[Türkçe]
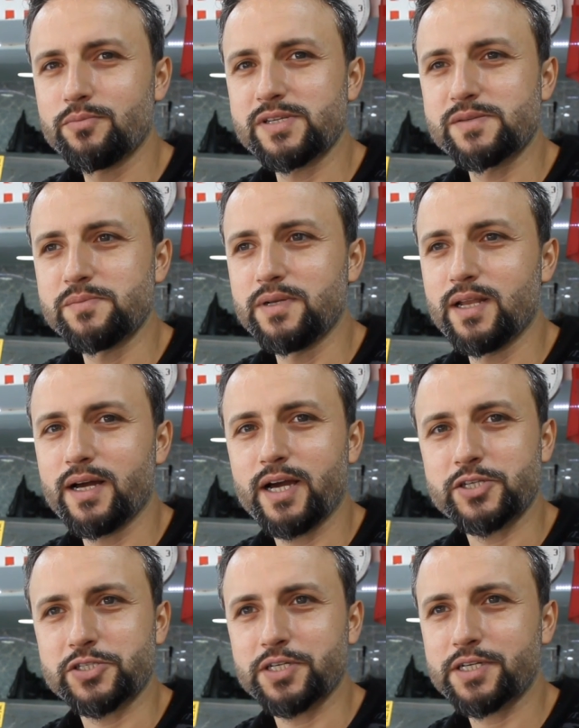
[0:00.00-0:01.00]
bismillah
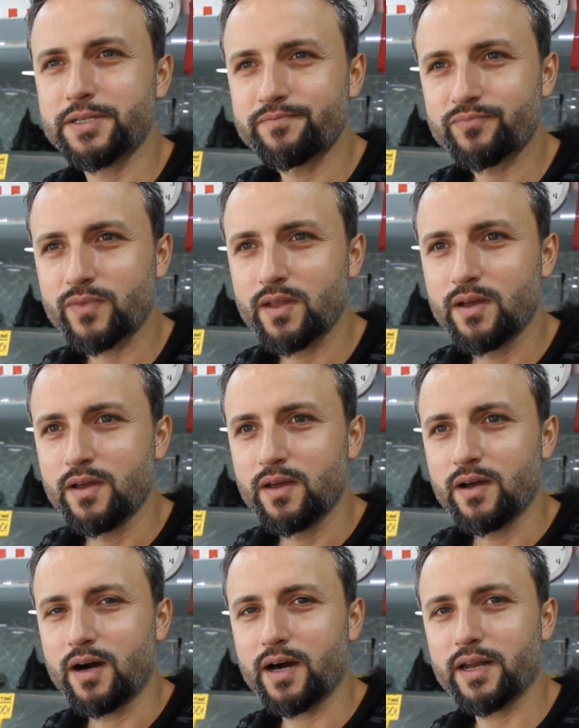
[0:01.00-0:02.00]
açtık.
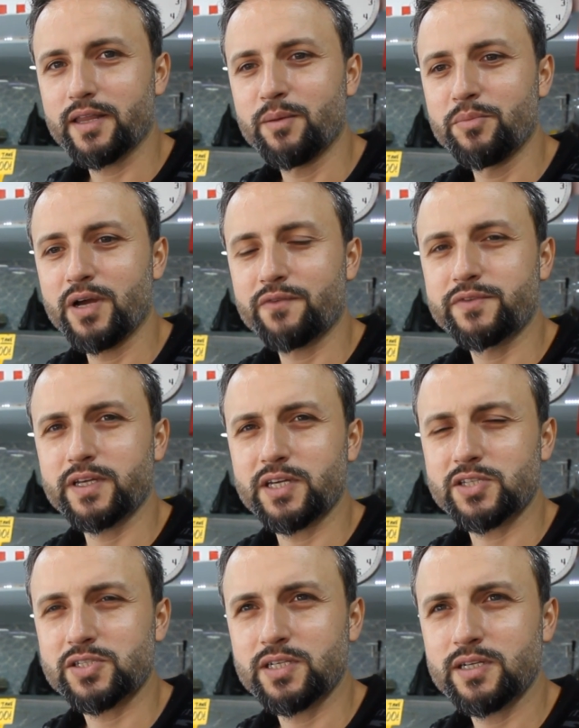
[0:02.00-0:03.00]
Aradan bir hafta
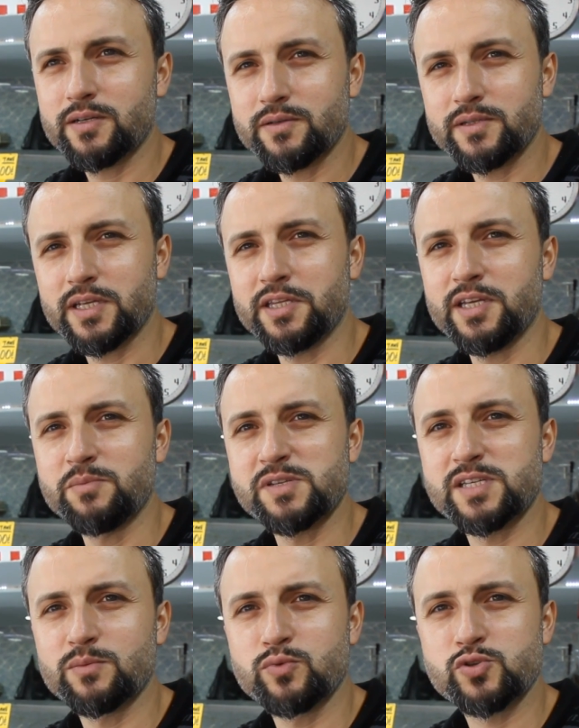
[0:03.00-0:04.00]
geçti.
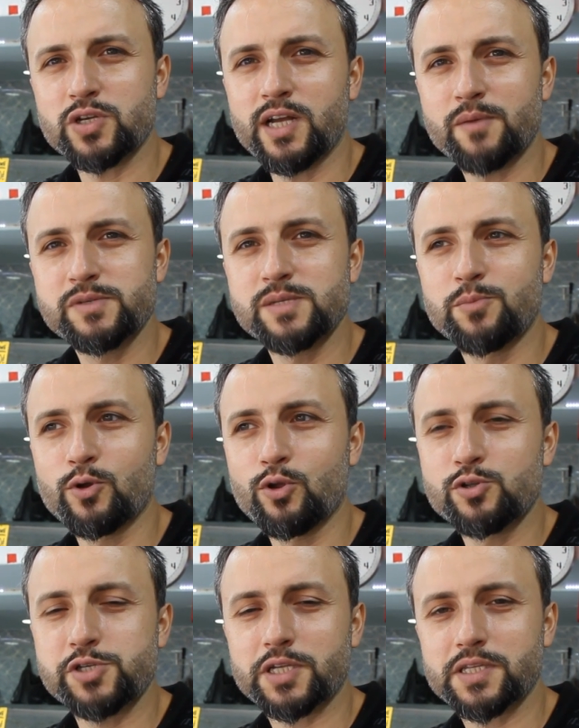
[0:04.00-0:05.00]
Dediğimiz gibi bu sene hamsi bol
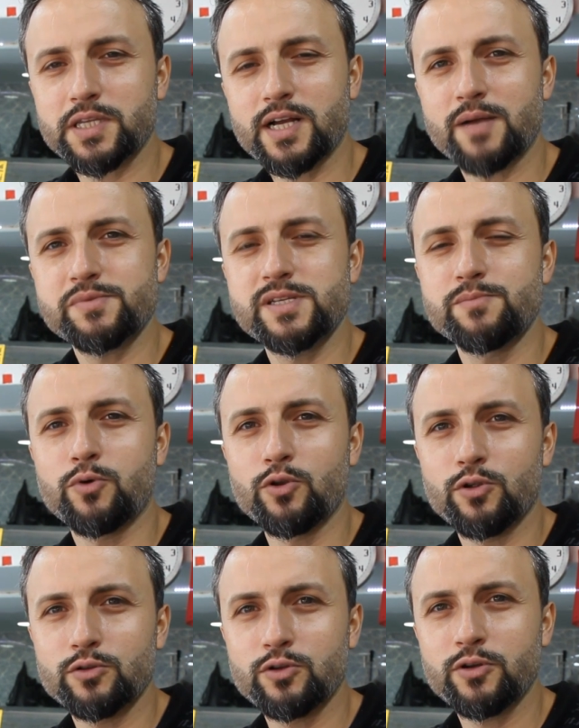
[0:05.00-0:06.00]
olacak dedik. Hamsi
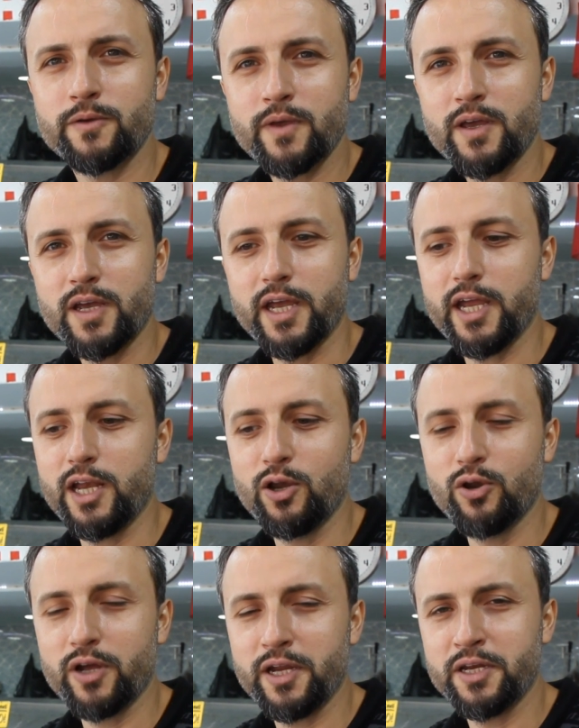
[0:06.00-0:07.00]
bol oldu.
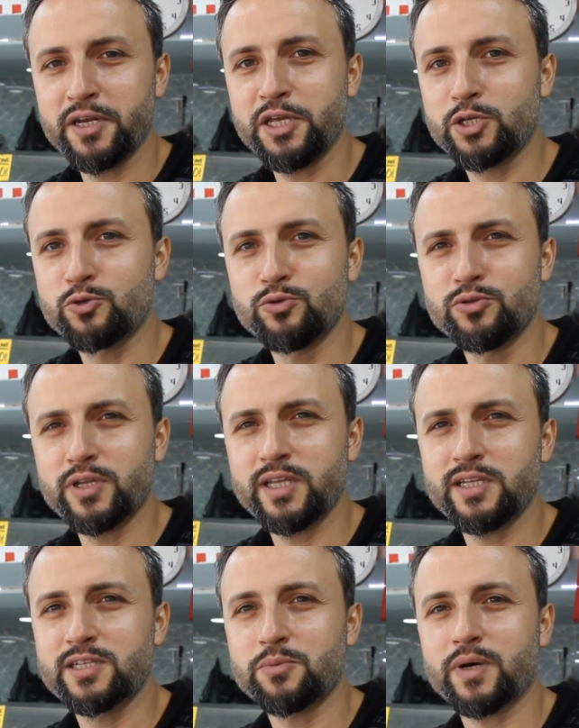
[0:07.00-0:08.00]
Eylül ayının ilk
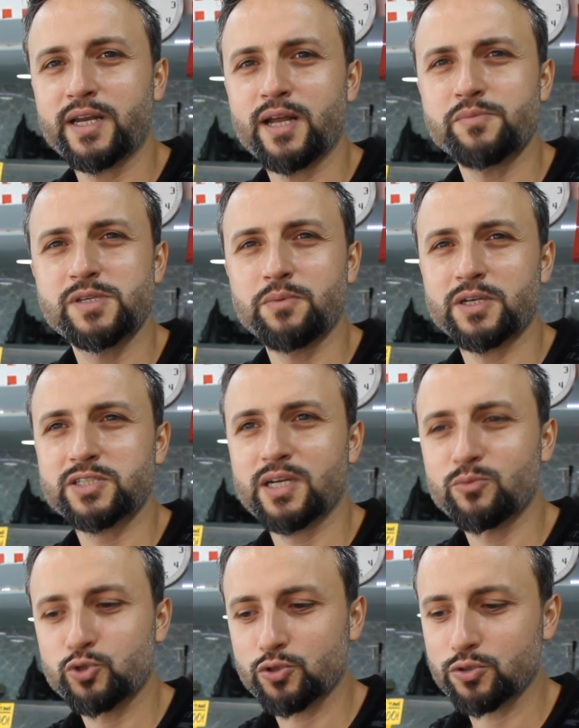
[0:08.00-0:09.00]
gününden itibaren hamsi
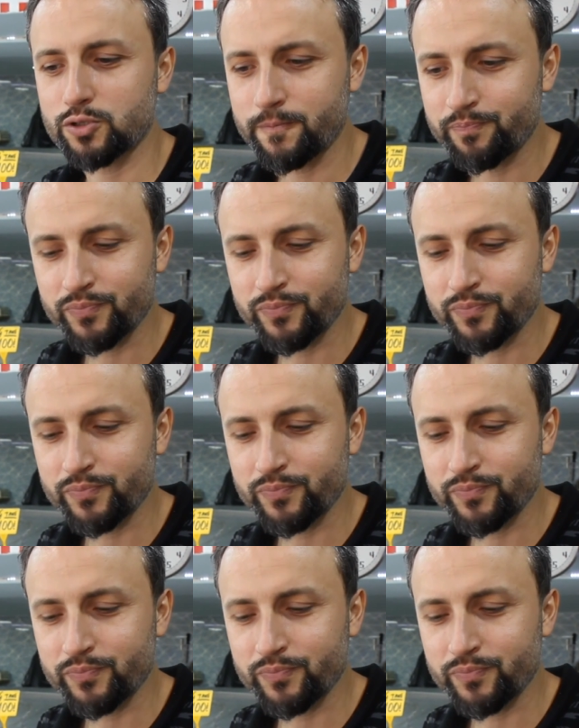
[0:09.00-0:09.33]
başlamış oldu.